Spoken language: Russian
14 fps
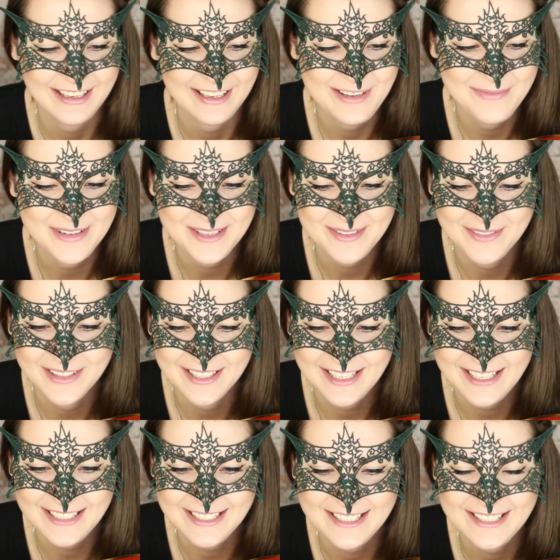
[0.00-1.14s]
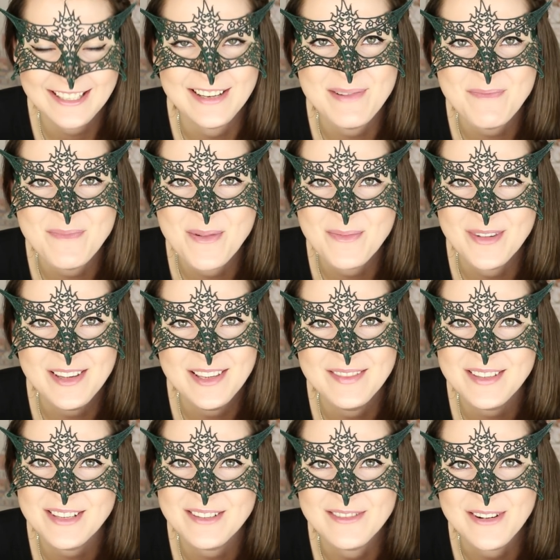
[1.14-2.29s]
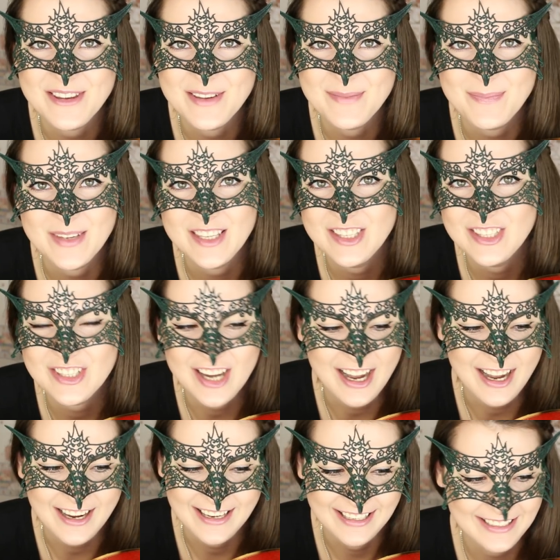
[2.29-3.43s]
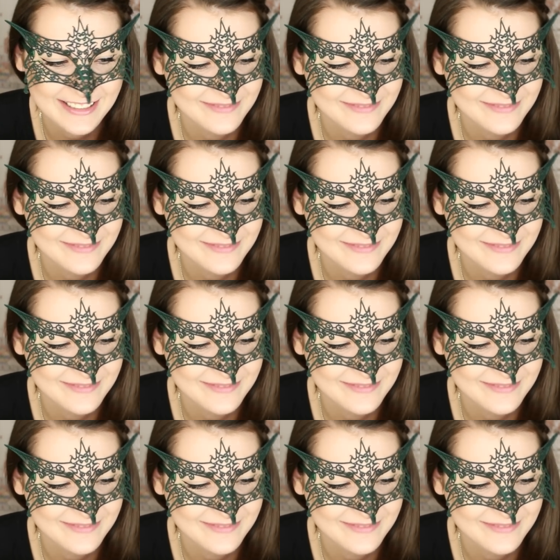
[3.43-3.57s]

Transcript: И посмотрите, с чем мы будем сегодня пить чай.